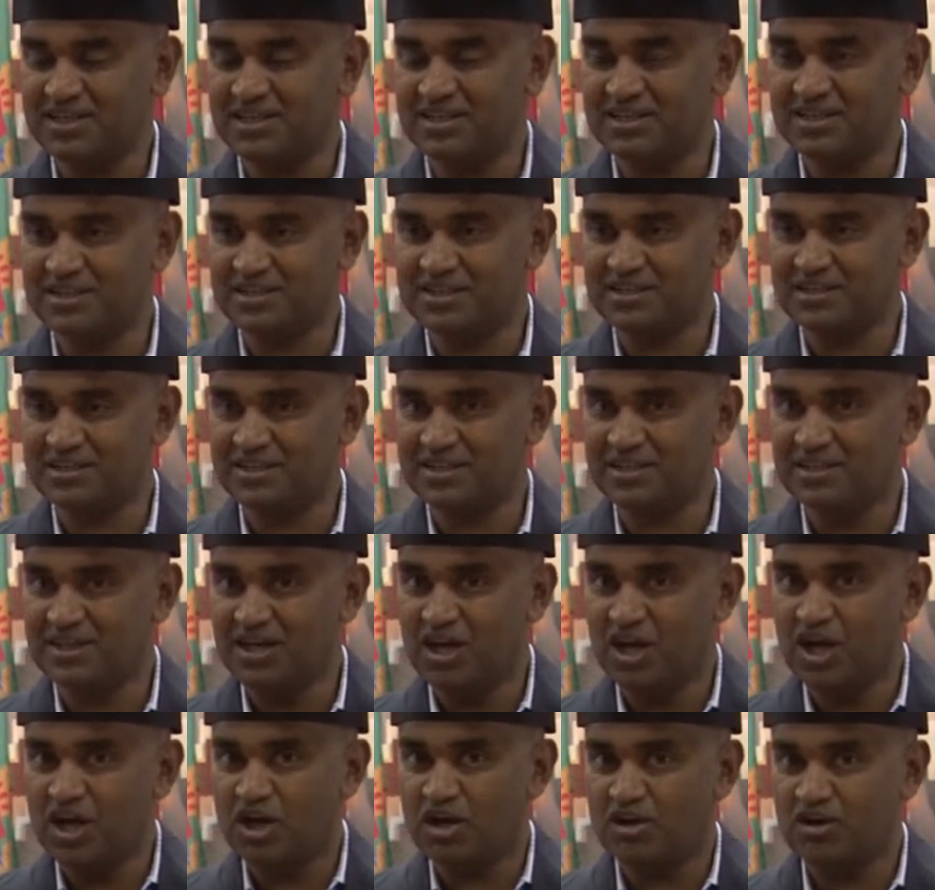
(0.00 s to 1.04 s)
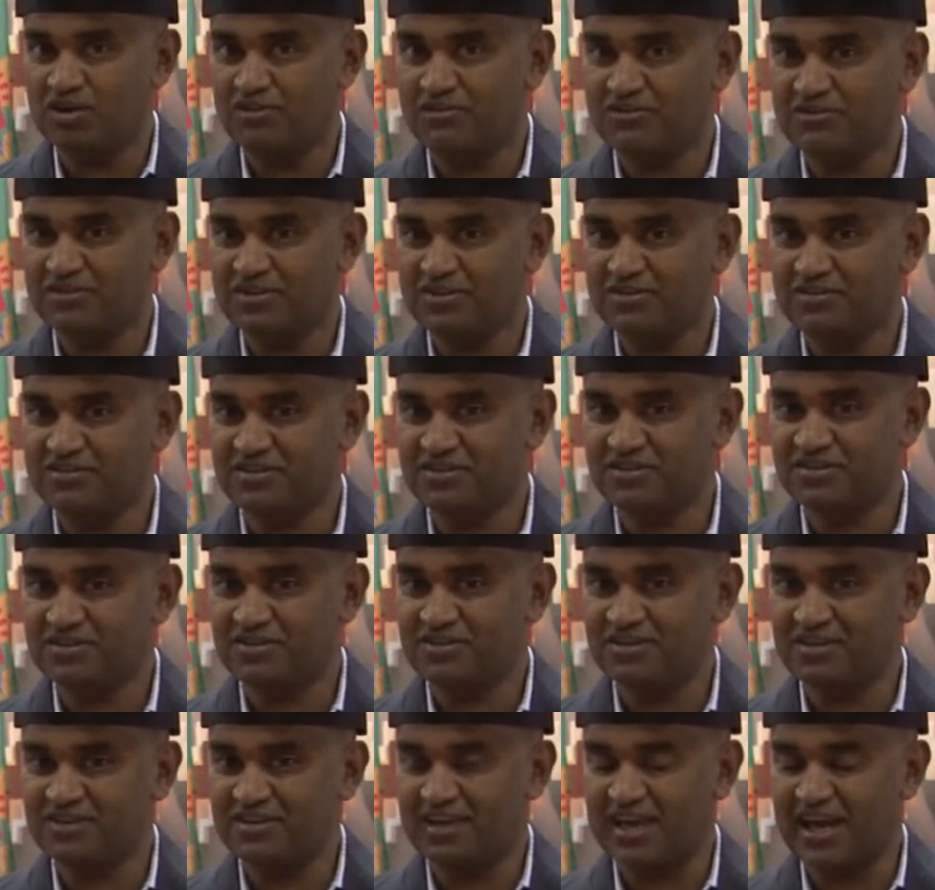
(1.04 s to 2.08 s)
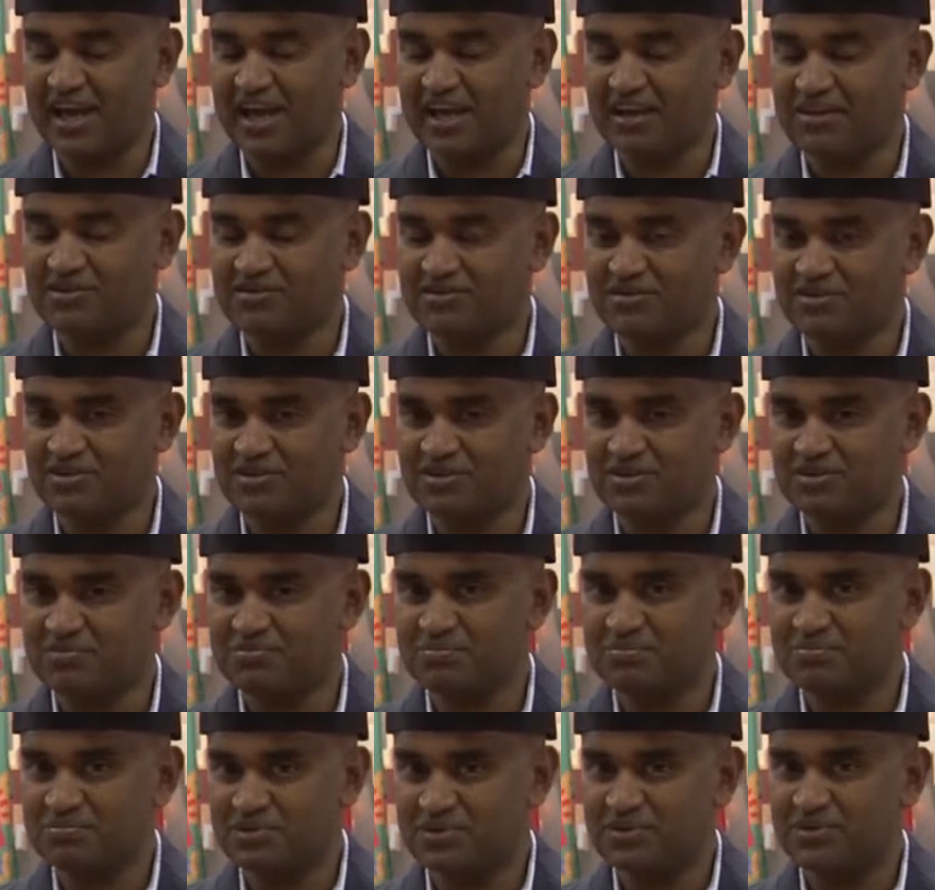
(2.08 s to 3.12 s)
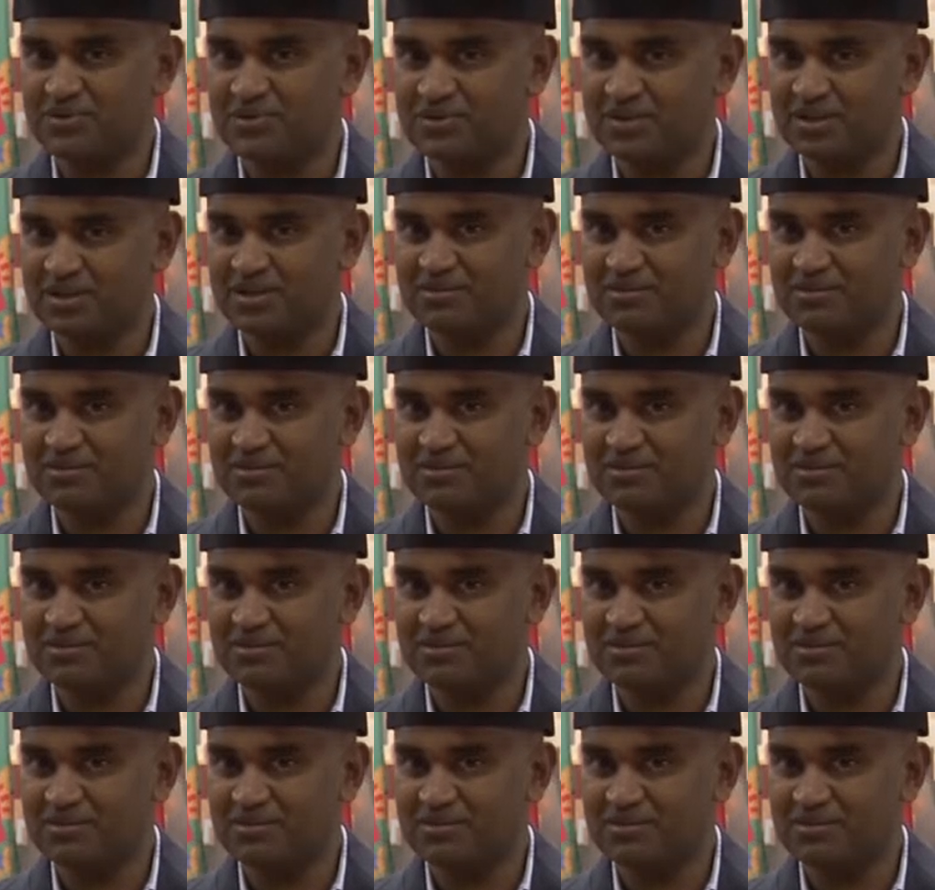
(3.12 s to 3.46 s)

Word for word: Мне очень приятно э, получить много новых э, друзей,